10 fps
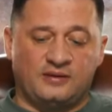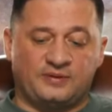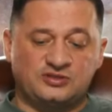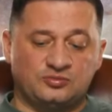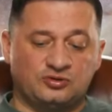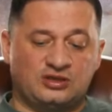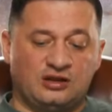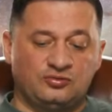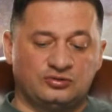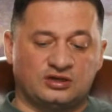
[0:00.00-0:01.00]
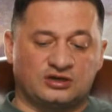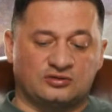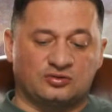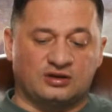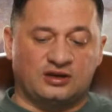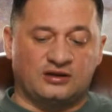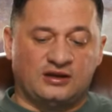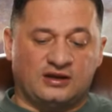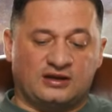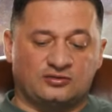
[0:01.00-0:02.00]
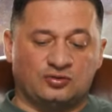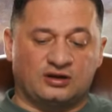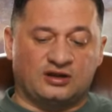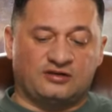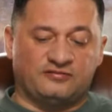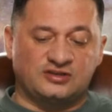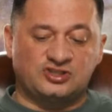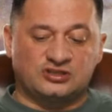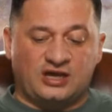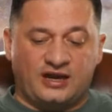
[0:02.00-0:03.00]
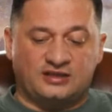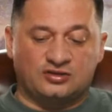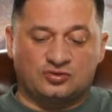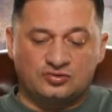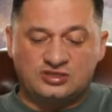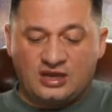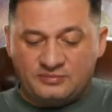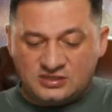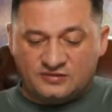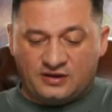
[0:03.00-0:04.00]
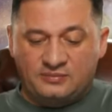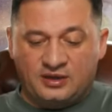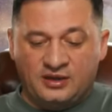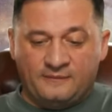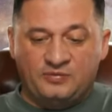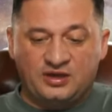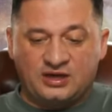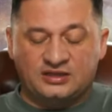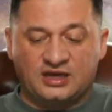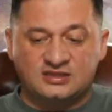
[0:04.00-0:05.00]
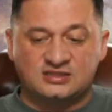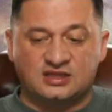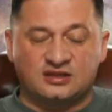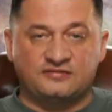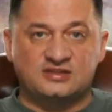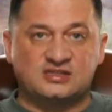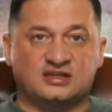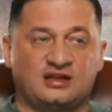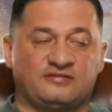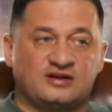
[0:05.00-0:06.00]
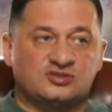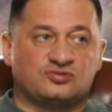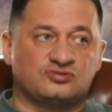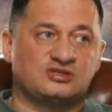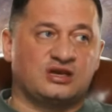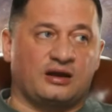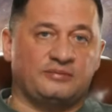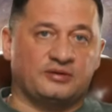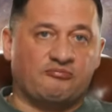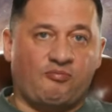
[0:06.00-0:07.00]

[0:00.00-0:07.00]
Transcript: Почему те люди, которые, которых вы считаете друзьями своими, не хотят становиться для вас друзьями?